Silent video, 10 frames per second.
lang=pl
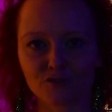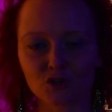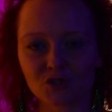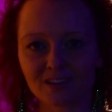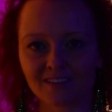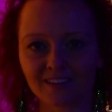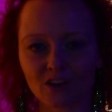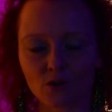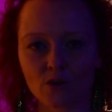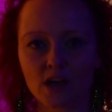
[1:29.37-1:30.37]
Właśnie
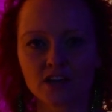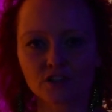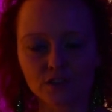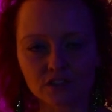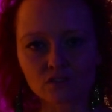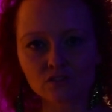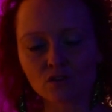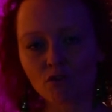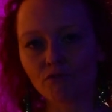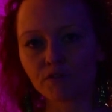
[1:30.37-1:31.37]
taką
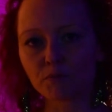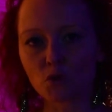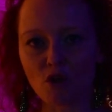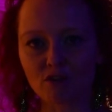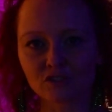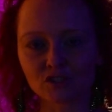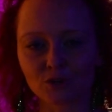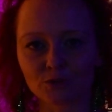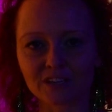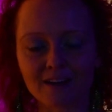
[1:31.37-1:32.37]
świecącą,
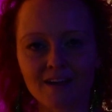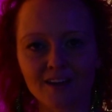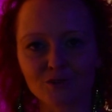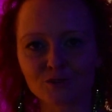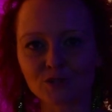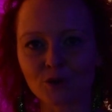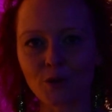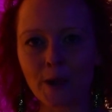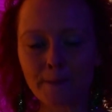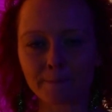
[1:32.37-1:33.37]
wibrującą,
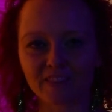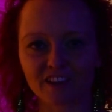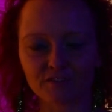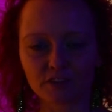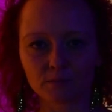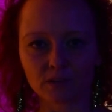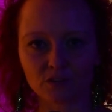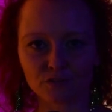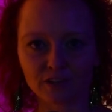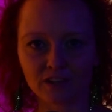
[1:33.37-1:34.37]
drgającą mm, w tym
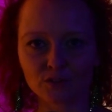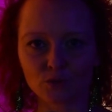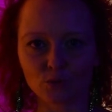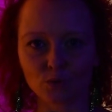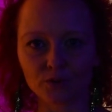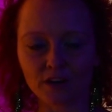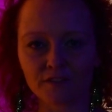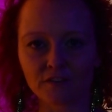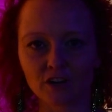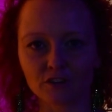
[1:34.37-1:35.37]
oświetleniu
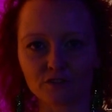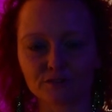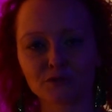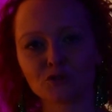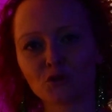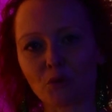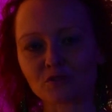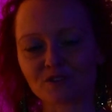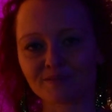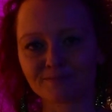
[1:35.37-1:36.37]
ultrafioletowym. I to
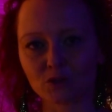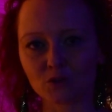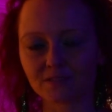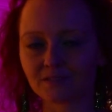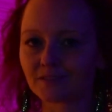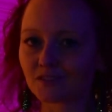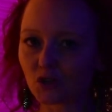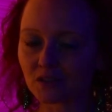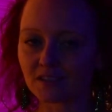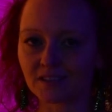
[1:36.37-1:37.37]
dobrze, bo y, to
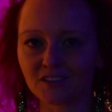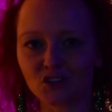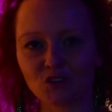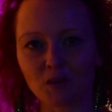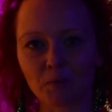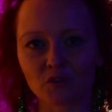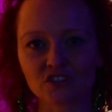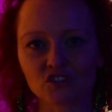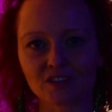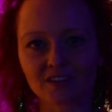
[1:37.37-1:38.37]
jest e, inne
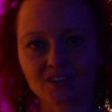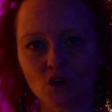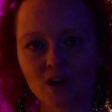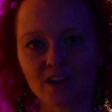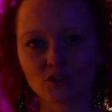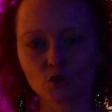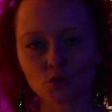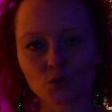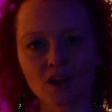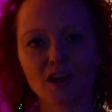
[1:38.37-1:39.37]
podejście trochę do
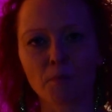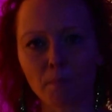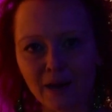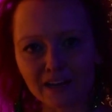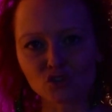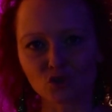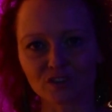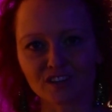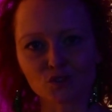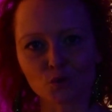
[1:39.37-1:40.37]
sztuki, ale bardzo
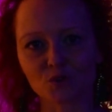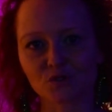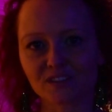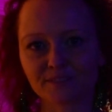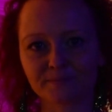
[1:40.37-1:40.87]
interesujące.